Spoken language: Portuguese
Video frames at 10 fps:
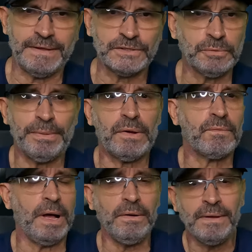Razão pela
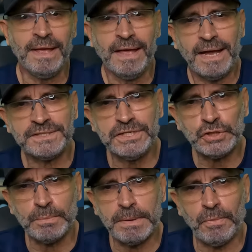qual a
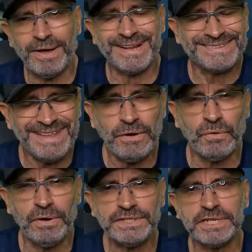gente comemora até
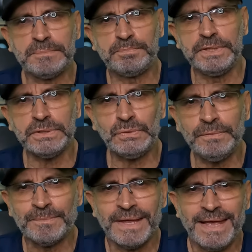hoje, repito,
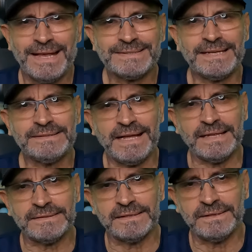essa data.